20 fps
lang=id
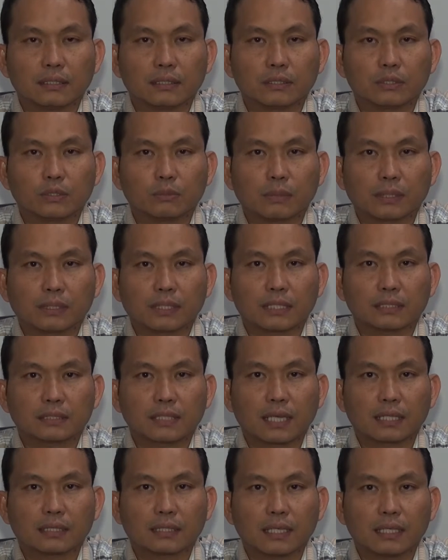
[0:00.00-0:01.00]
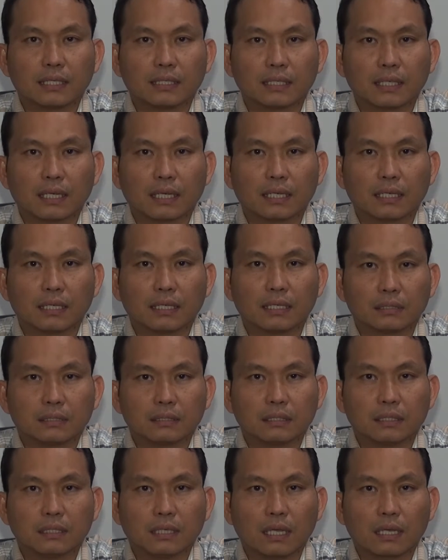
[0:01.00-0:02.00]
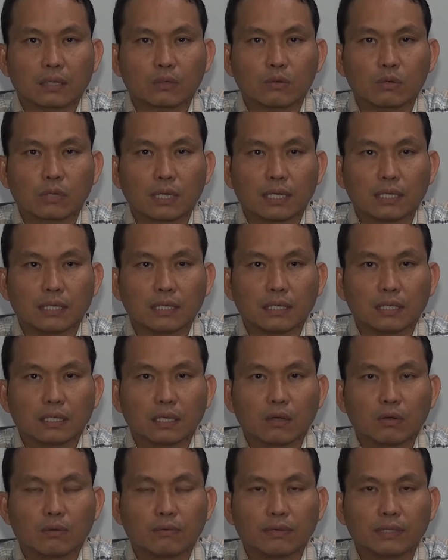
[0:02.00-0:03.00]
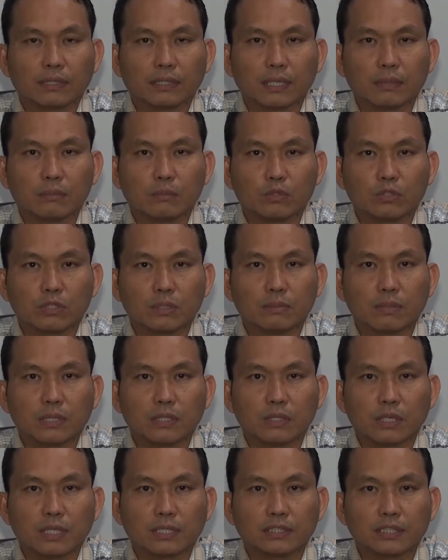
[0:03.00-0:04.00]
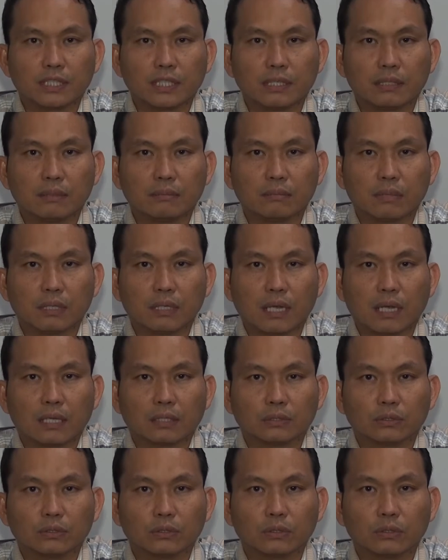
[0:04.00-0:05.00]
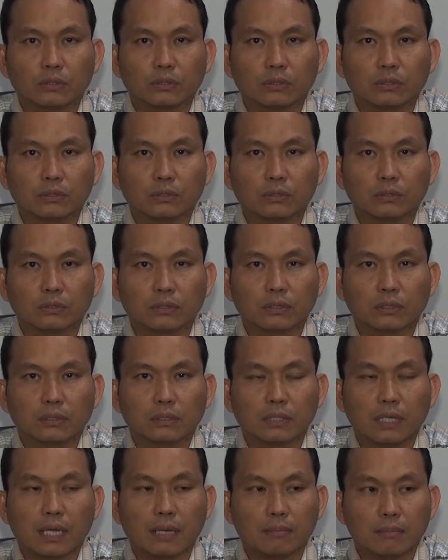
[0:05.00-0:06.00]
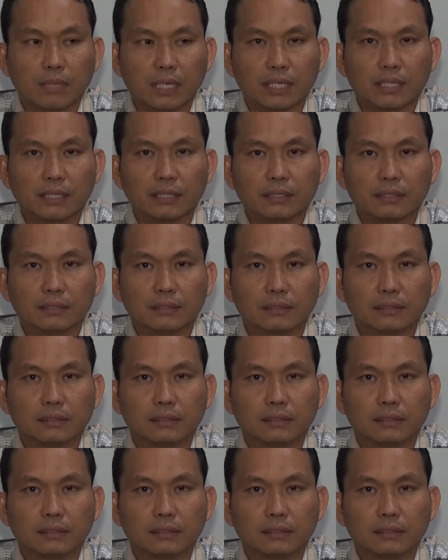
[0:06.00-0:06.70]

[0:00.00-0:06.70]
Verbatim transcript: Sumatera Selatan yang dilakukan di Kabupaten Musi Banyu Asin berlangsung damai,